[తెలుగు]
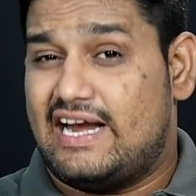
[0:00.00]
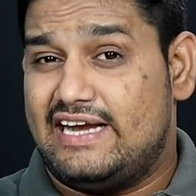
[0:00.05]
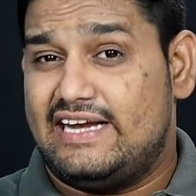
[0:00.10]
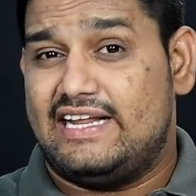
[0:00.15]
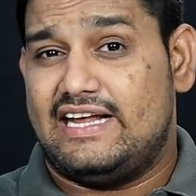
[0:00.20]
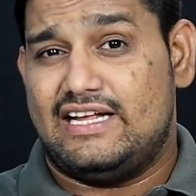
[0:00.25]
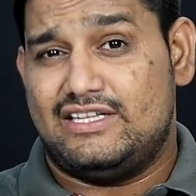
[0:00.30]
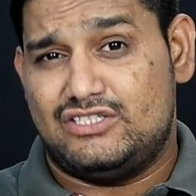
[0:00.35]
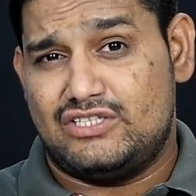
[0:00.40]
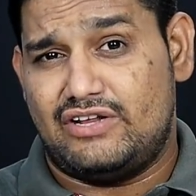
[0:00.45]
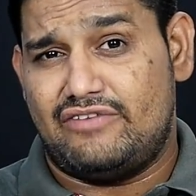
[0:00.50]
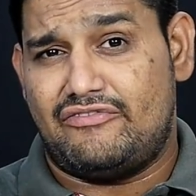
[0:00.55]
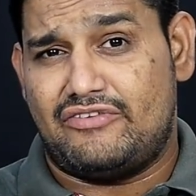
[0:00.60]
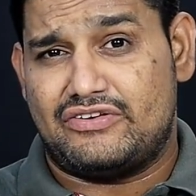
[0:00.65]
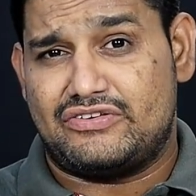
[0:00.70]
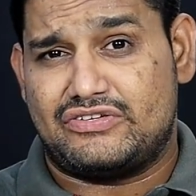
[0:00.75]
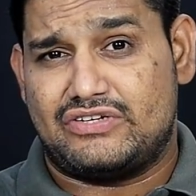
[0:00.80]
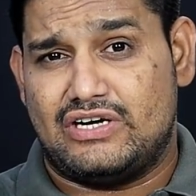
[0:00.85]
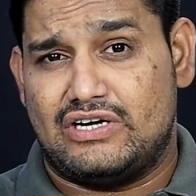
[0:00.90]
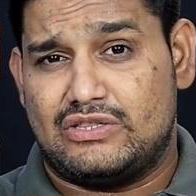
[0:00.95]
నైంటీ హెచ్
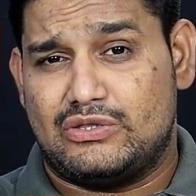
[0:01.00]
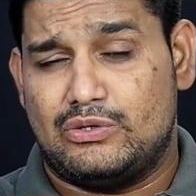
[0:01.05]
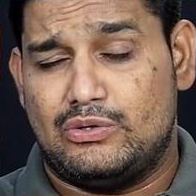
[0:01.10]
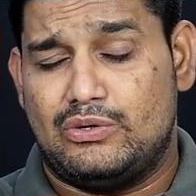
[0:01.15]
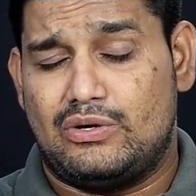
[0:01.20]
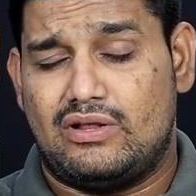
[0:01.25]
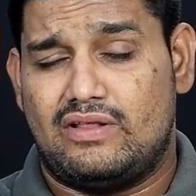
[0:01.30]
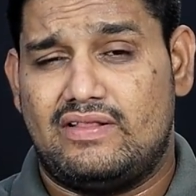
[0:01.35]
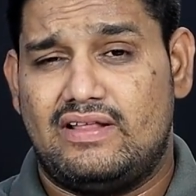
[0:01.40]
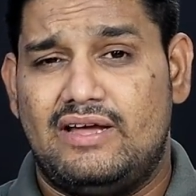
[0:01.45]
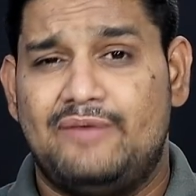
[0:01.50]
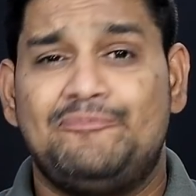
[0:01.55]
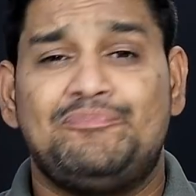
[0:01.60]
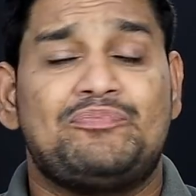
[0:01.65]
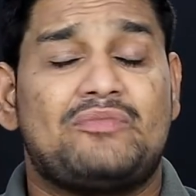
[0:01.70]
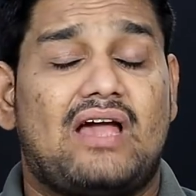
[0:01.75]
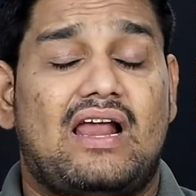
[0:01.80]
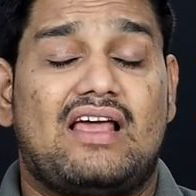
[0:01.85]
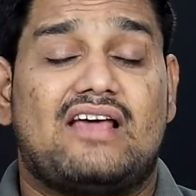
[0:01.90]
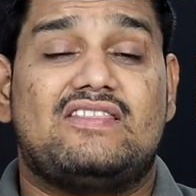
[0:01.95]
రిఫ్రెష్ రేట్తో ఉంటుంది
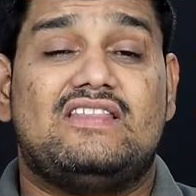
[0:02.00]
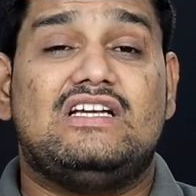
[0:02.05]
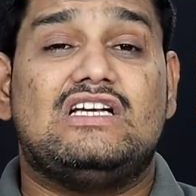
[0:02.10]
అలాగే